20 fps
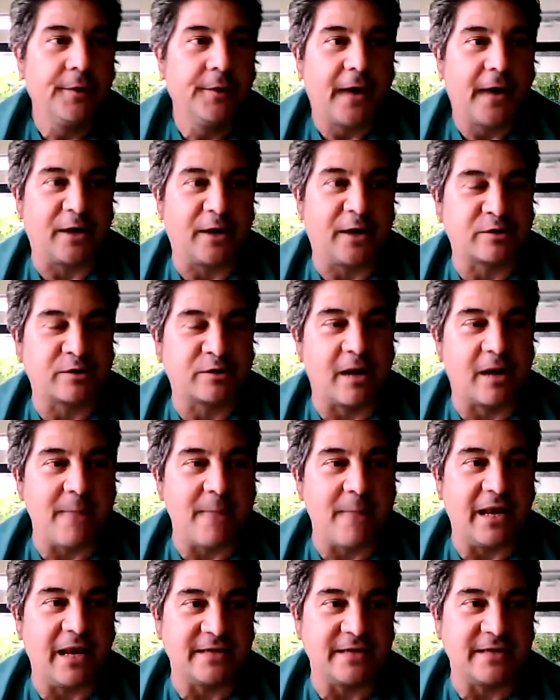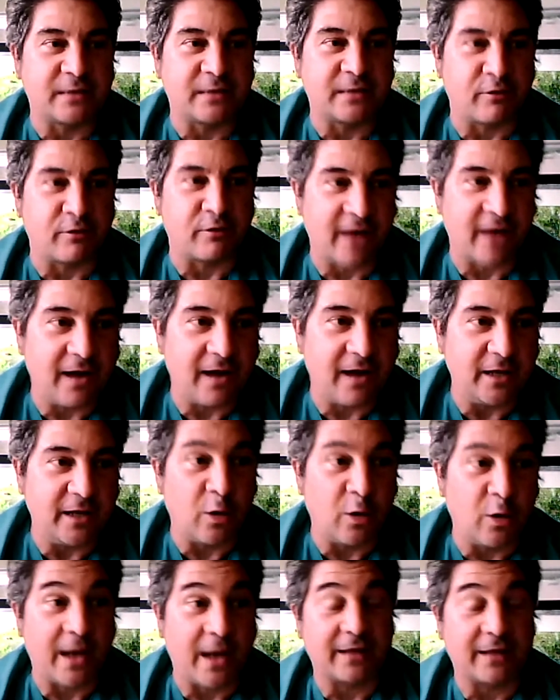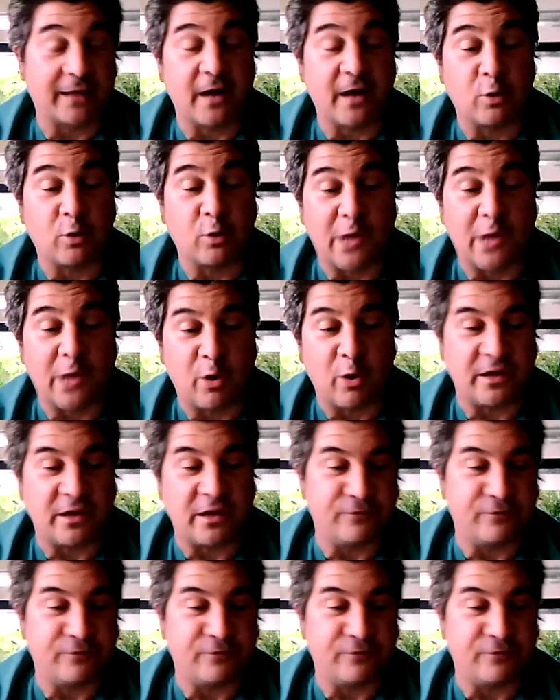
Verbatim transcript: hay que usar el mail institucional y luego hay que tener cuidado lo que